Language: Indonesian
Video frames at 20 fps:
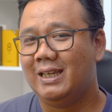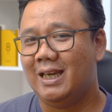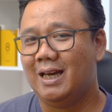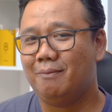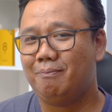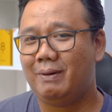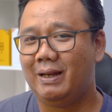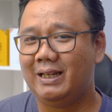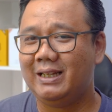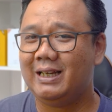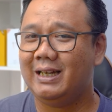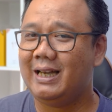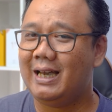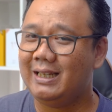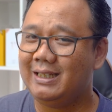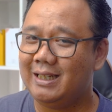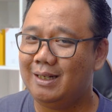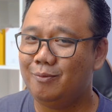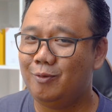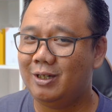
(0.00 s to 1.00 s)
Yang paling
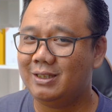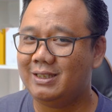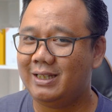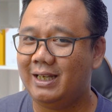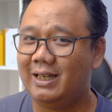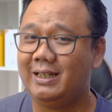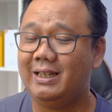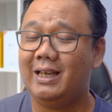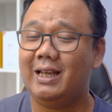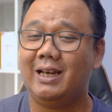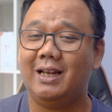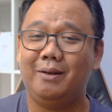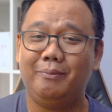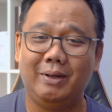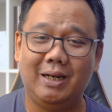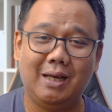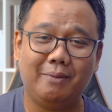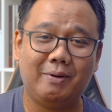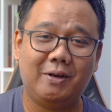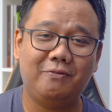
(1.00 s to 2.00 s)
ngeganjal buat saya di
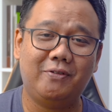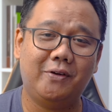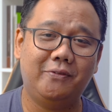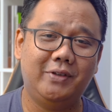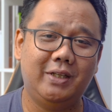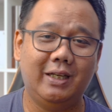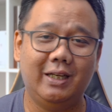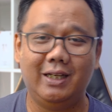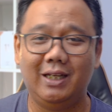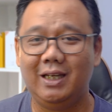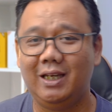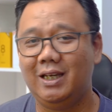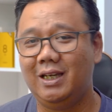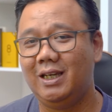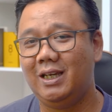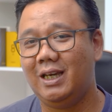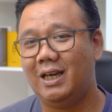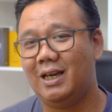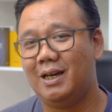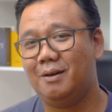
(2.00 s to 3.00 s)
Realme 8 5G ini
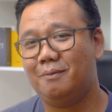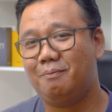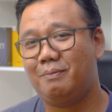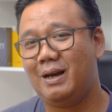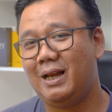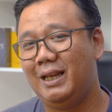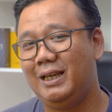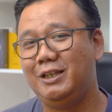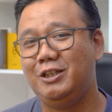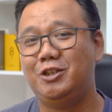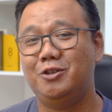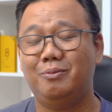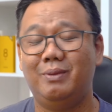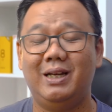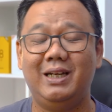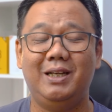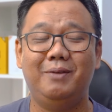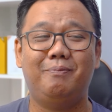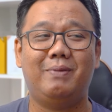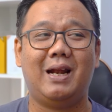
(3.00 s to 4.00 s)
paling cuma di